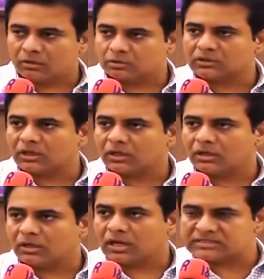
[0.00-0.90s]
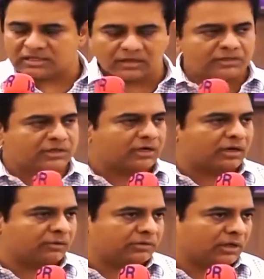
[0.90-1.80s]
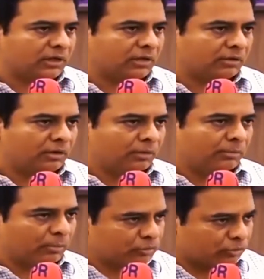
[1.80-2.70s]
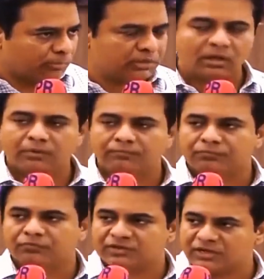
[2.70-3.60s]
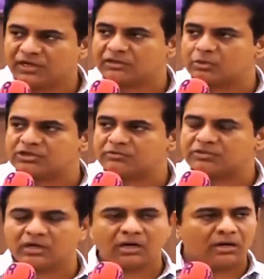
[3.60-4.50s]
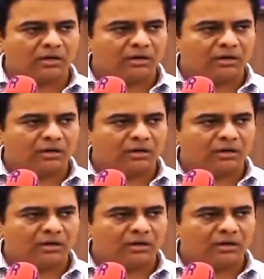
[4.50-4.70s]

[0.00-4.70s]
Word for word: కొంత అసహనం చెలరేగే విధంగా ప్రభుత్వం మీద వ్యతిరేకత వచ్చే విధంగా